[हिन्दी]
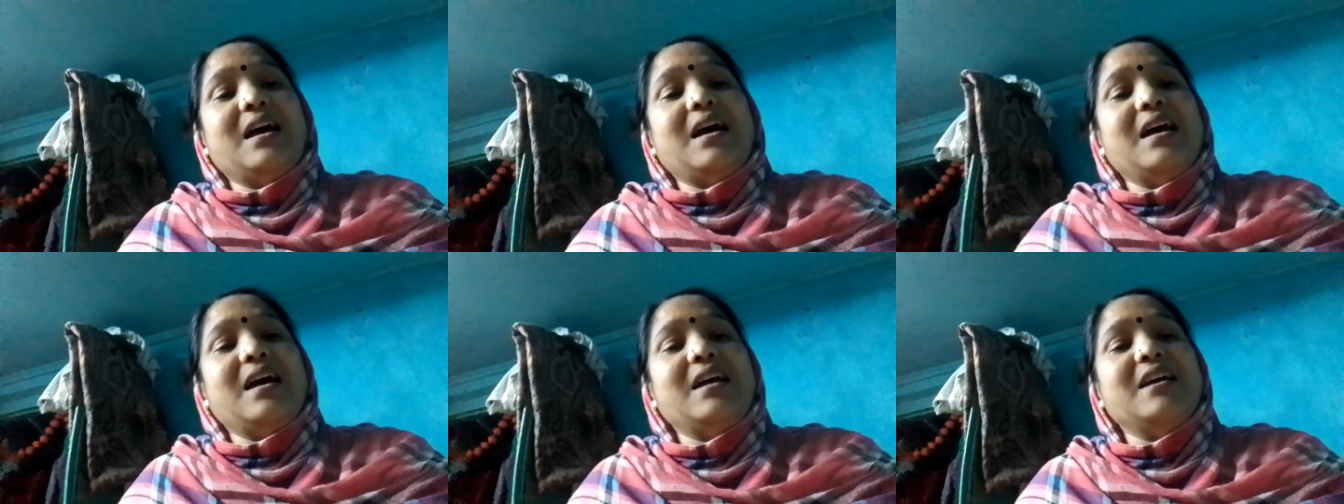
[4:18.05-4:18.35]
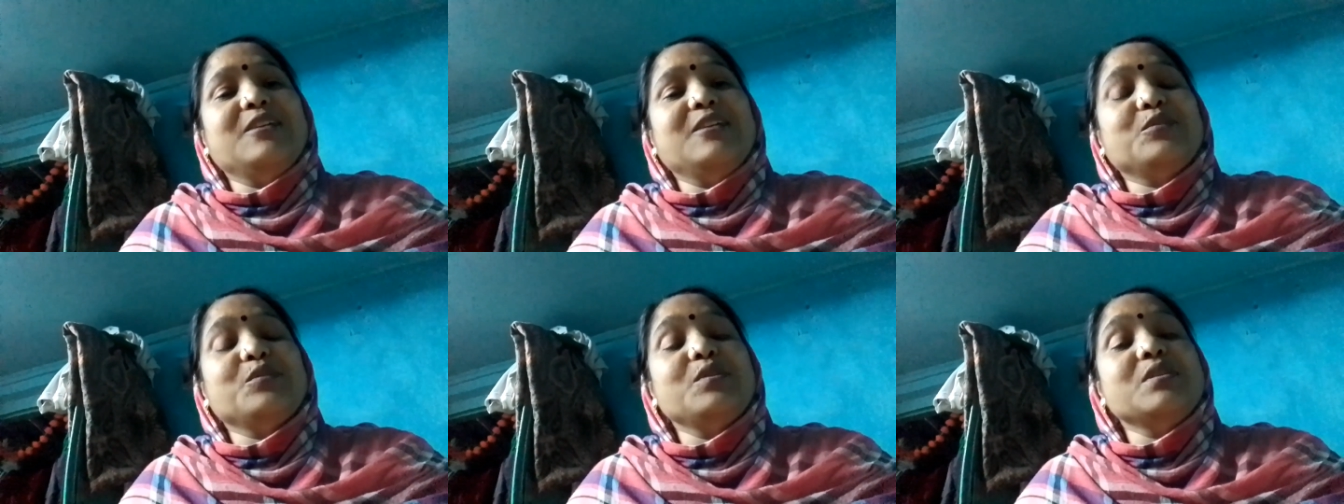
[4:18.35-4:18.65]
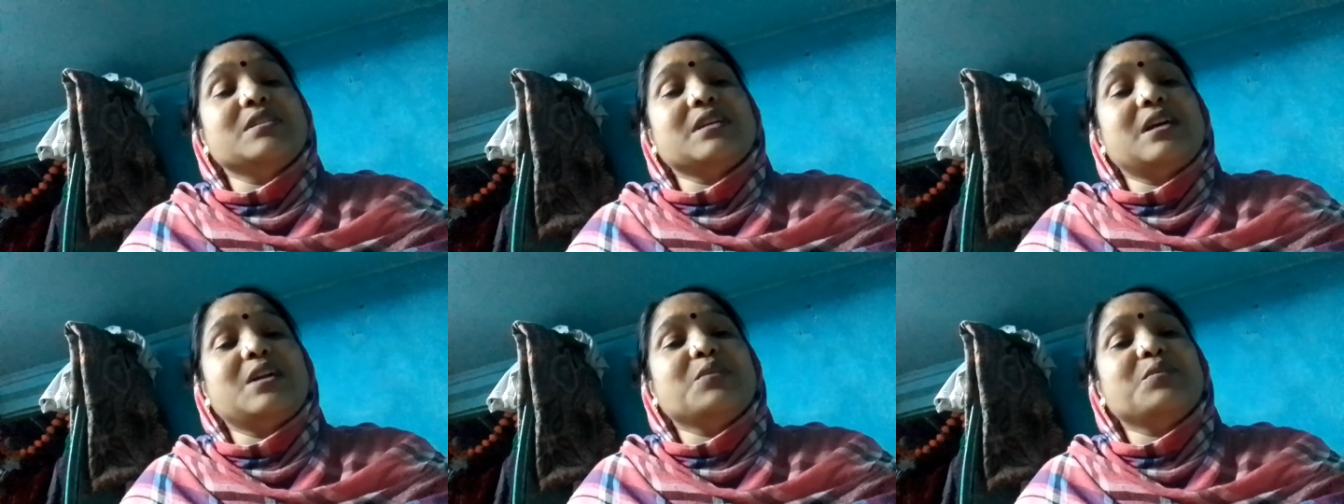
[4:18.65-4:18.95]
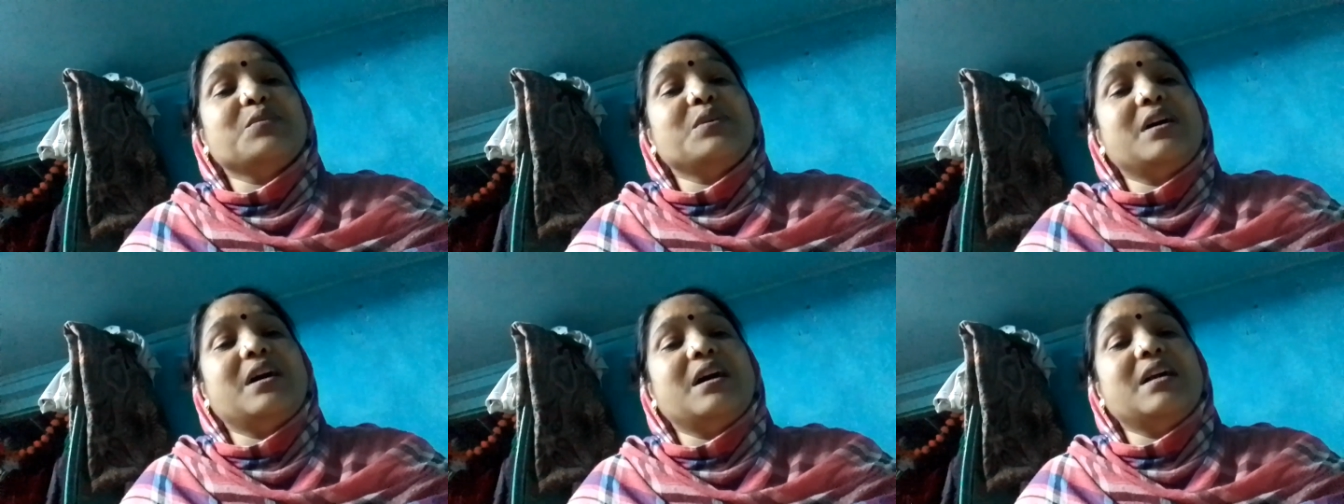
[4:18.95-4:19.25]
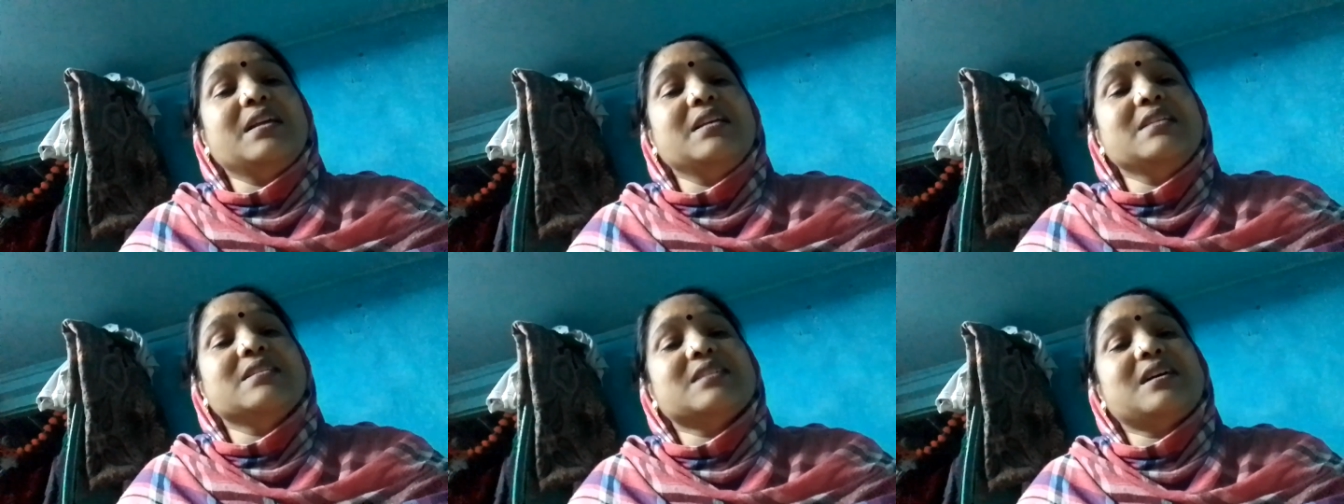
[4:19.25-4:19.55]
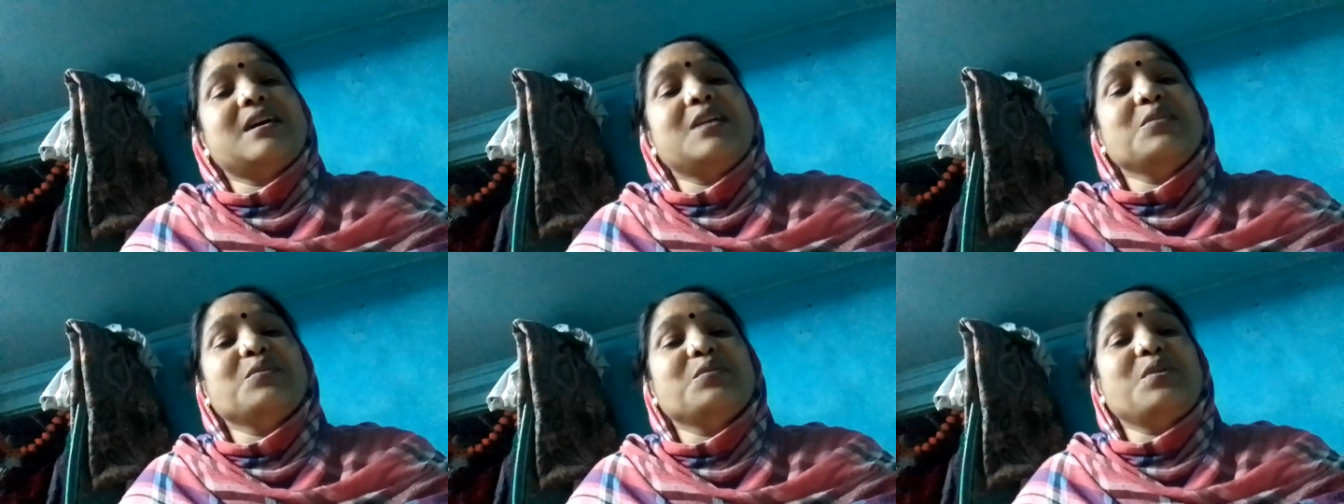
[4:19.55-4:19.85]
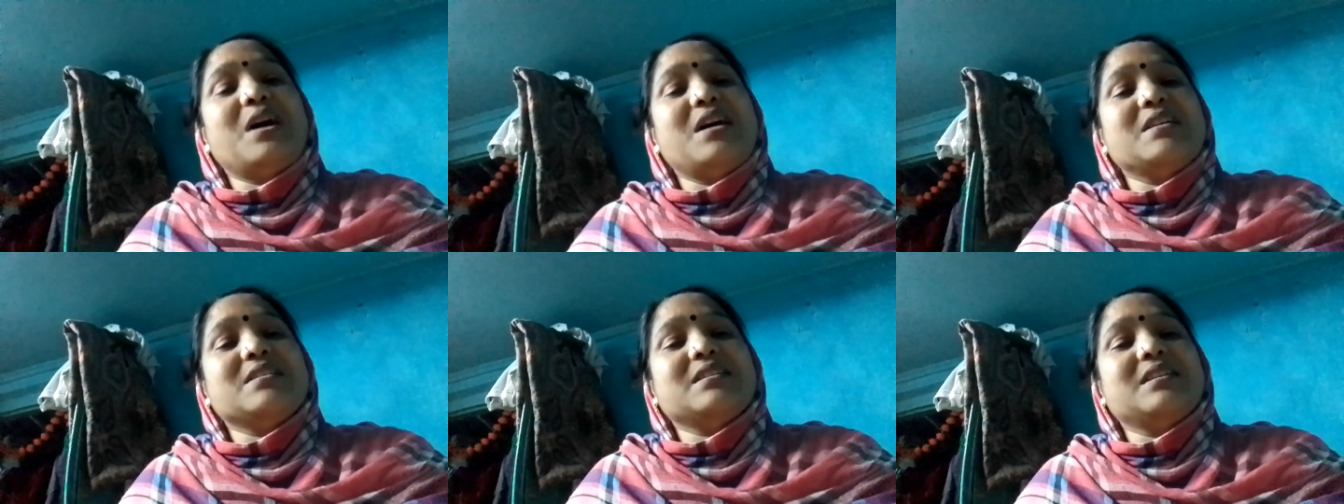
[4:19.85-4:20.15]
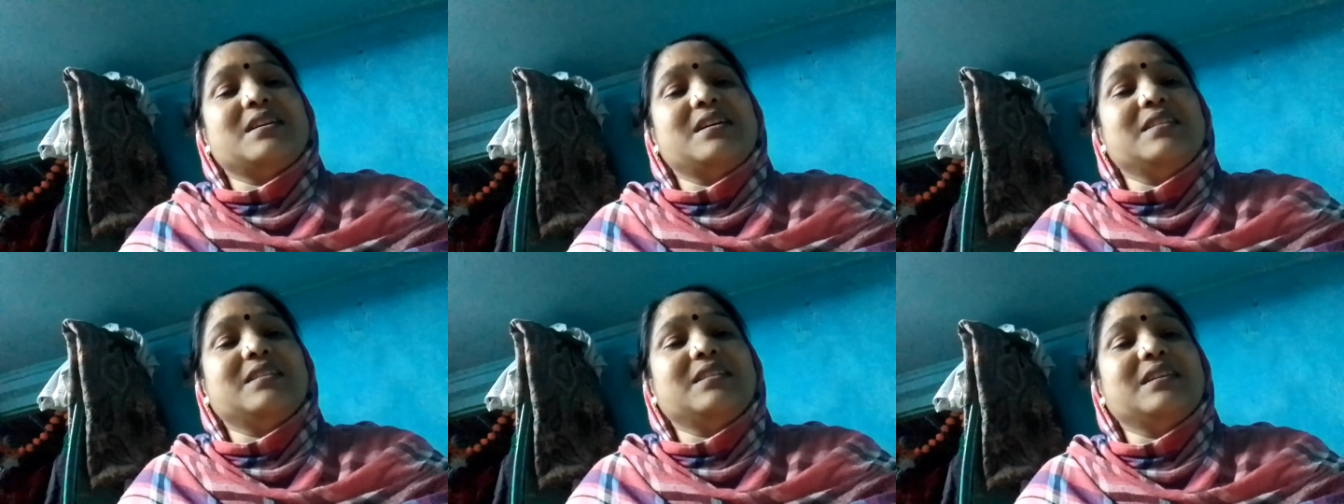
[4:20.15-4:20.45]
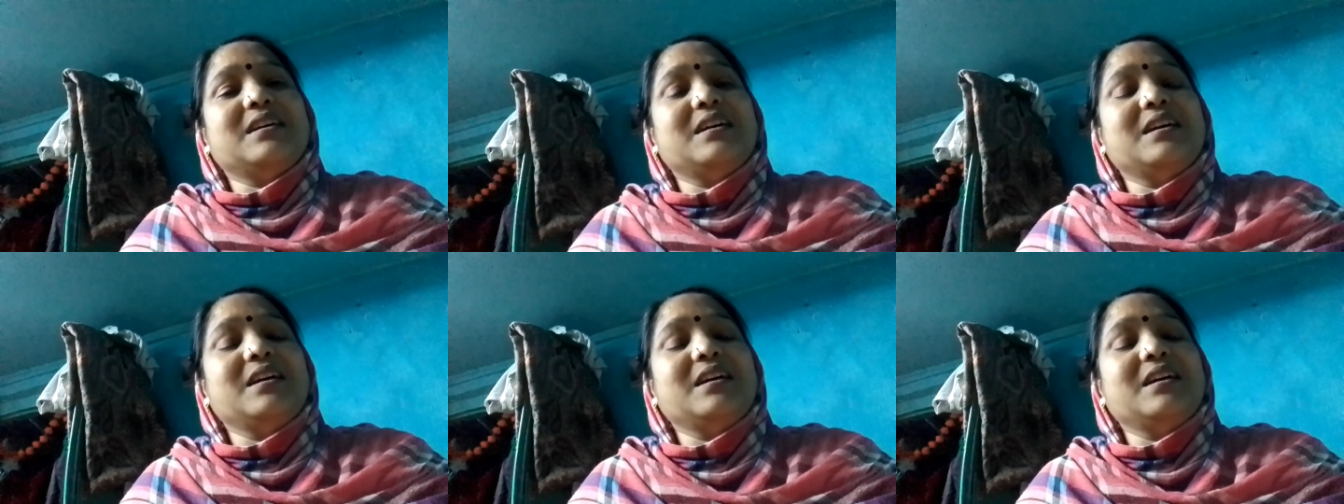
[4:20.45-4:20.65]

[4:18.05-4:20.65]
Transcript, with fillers: है तो इंसान को हर इंसान को आस रहता